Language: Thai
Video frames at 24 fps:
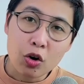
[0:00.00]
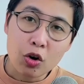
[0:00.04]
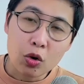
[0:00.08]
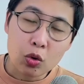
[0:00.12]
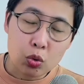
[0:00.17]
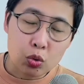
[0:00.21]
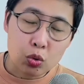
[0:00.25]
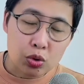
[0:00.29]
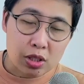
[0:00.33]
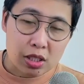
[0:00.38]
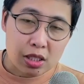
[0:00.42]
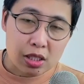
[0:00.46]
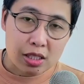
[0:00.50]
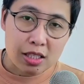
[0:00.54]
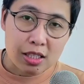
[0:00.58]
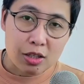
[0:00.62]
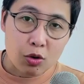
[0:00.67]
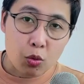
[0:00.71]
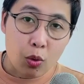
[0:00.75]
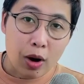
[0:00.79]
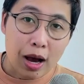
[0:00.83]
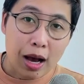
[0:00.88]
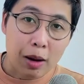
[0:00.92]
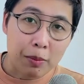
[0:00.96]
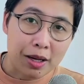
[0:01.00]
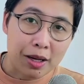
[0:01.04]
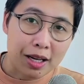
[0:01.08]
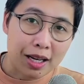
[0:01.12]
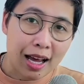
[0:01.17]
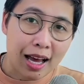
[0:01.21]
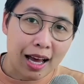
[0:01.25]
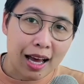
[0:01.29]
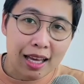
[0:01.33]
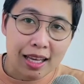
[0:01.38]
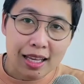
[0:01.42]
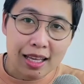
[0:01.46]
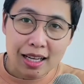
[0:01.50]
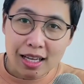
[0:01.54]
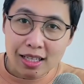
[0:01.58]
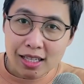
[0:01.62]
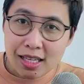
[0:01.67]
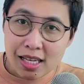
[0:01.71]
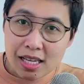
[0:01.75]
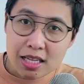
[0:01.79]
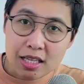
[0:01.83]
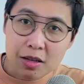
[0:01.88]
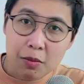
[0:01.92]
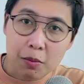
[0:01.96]
คุณจึงวางมันได้และ
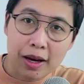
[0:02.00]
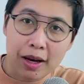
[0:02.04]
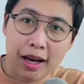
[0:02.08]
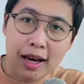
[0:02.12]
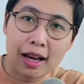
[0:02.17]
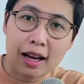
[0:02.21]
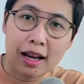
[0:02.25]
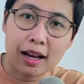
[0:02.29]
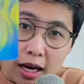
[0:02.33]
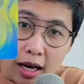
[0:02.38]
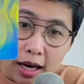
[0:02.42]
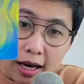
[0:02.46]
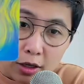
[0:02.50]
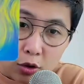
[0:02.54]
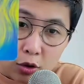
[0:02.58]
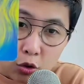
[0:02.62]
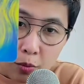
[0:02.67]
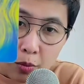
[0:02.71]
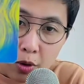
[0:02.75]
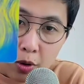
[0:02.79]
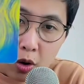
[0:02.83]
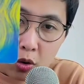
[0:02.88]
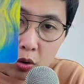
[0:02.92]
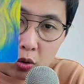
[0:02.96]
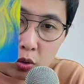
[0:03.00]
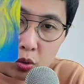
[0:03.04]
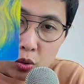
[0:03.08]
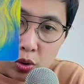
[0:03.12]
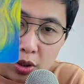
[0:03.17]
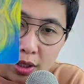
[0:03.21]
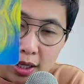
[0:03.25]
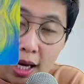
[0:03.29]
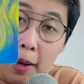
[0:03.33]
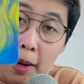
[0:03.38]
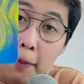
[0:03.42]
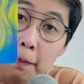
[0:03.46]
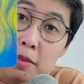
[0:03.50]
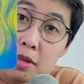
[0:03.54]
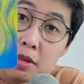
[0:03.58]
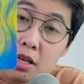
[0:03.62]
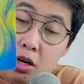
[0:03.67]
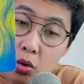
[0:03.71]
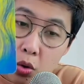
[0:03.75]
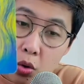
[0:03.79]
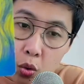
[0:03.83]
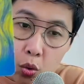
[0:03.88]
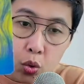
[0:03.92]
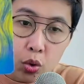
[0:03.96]
ที่สำคัญอารมณ์ของคุณค่ะเมื่อ
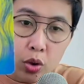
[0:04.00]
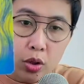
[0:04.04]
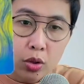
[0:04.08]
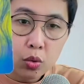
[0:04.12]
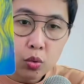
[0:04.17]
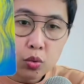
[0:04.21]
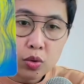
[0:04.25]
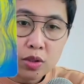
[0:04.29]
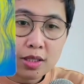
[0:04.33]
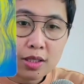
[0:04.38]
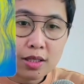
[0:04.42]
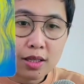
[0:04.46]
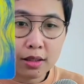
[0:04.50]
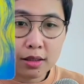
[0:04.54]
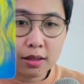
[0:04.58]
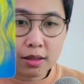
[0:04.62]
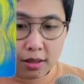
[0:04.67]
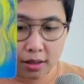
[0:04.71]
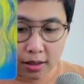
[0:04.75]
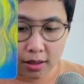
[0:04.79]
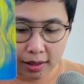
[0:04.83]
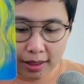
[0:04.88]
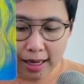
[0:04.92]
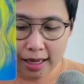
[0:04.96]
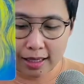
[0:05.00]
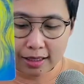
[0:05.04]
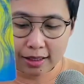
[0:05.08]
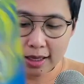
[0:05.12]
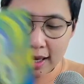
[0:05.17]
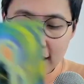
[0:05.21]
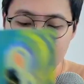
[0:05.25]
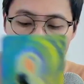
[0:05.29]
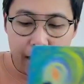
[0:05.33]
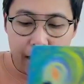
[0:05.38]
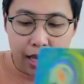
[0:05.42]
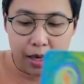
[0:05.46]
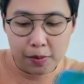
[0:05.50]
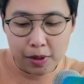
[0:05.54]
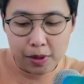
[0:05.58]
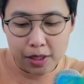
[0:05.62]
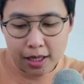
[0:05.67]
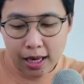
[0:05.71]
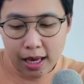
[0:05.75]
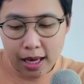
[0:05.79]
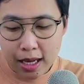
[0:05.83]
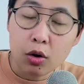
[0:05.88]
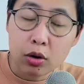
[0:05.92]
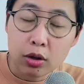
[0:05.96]
คุณรู้สึกถึงการแก้ไขปัญ
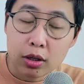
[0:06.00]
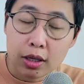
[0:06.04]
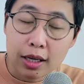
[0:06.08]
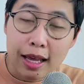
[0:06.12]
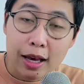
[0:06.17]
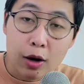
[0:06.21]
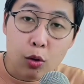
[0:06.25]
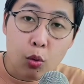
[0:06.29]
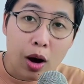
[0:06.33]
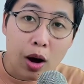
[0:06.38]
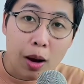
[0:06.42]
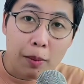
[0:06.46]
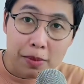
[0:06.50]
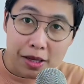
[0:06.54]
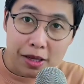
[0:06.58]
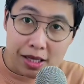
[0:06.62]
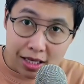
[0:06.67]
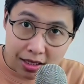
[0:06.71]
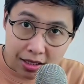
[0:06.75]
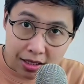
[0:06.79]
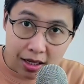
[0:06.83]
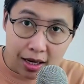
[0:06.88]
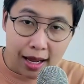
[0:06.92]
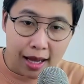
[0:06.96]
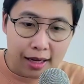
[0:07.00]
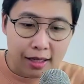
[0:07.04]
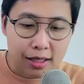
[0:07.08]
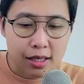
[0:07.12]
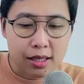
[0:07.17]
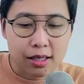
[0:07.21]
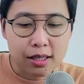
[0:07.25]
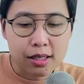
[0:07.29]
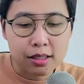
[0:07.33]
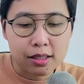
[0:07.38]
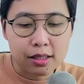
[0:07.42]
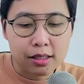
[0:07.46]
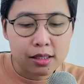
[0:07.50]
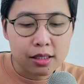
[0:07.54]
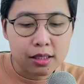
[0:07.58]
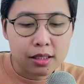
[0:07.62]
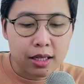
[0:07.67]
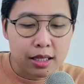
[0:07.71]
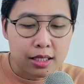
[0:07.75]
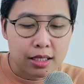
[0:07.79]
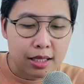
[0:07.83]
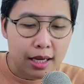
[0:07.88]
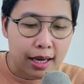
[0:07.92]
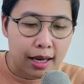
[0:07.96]
หาและความเป็นอิสระที่เกิดขึ้นใน
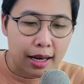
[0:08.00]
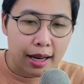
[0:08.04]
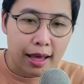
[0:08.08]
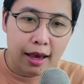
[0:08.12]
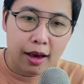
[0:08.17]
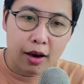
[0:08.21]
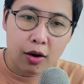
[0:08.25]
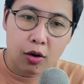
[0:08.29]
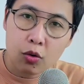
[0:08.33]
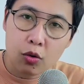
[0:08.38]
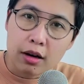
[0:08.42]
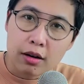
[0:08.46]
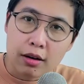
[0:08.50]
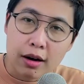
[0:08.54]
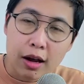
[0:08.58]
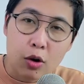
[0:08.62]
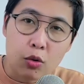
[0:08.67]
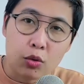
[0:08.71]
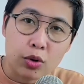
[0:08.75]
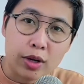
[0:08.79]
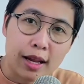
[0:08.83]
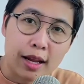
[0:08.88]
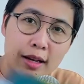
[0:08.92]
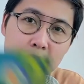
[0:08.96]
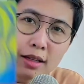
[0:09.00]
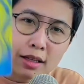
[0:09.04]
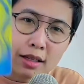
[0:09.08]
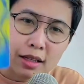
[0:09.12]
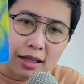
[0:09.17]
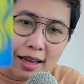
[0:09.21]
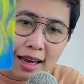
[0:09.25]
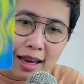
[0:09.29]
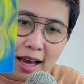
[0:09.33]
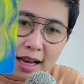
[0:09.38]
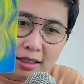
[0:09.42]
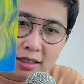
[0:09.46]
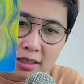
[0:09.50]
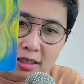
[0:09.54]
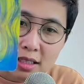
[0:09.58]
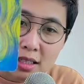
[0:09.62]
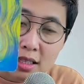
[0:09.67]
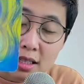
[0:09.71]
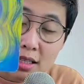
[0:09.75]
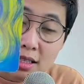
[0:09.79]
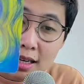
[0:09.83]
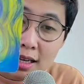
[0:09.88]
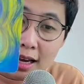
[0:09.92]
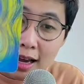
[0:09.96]
ใจแล้วเรานั้นอยากที่
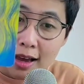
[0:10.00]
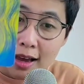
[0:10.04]
จะ